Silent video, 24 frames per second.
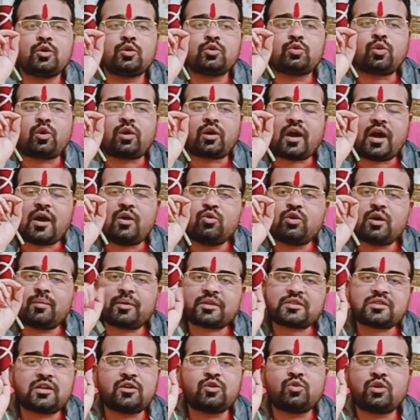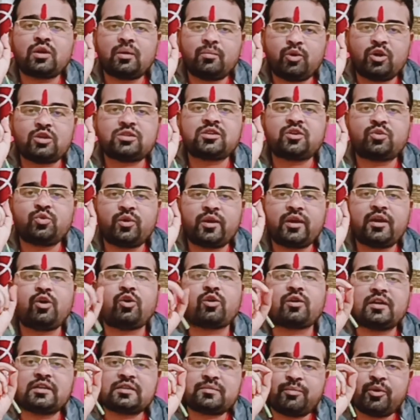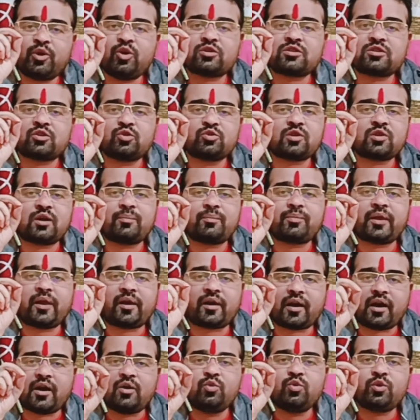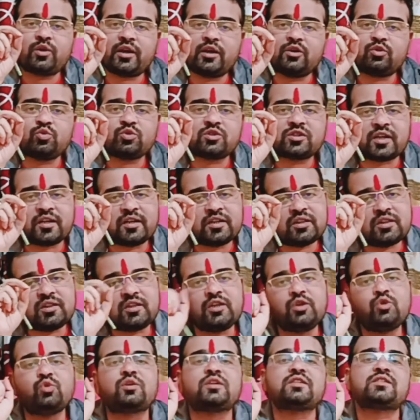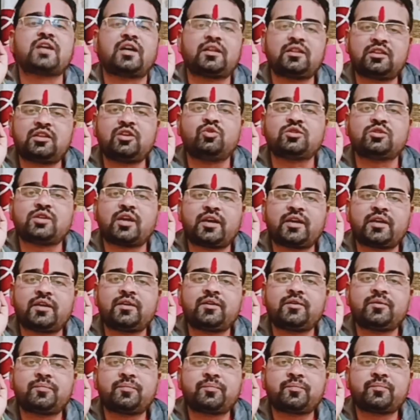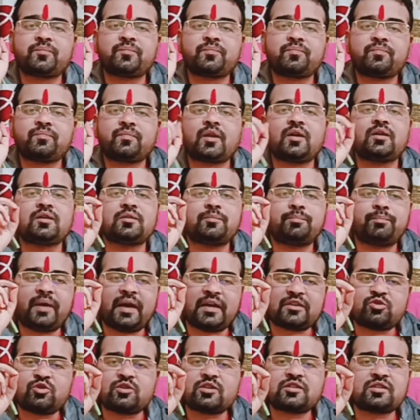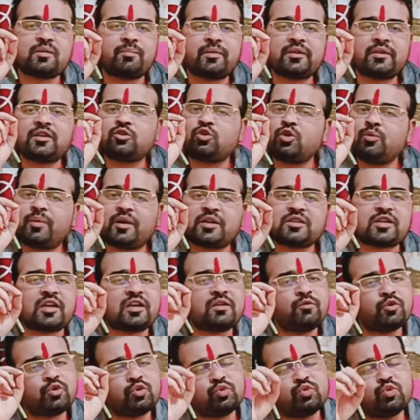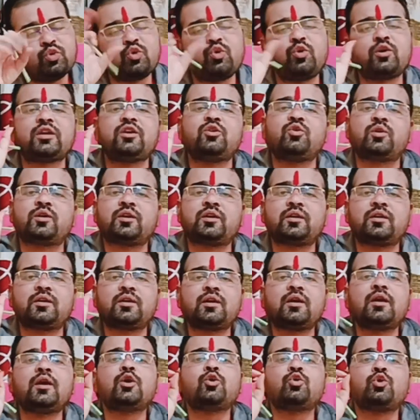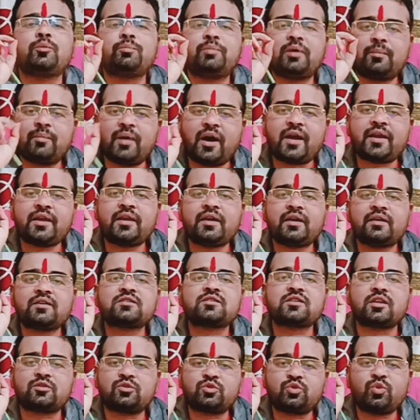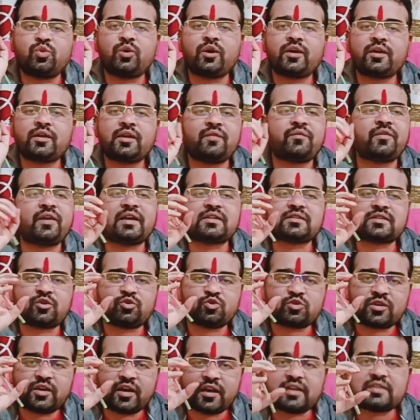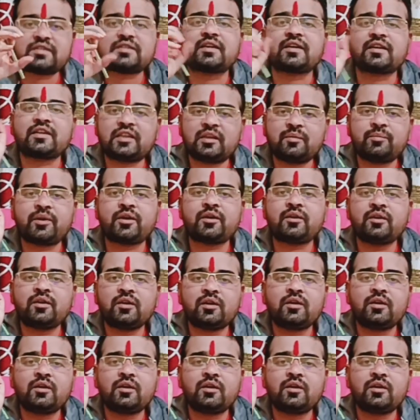तो राहु का प्रसन्न होना बहुत जरूरी है और इस प्रयोग से दोस्तों आपके राहु केतु शनि तीनों की शांति हो जाएगी पैसों से संबंधित कोई परेशानी वो तो दूर होगी होगी कोई बीमारी है शत्रु है या फिर ऐसा कुछ गलत संगति में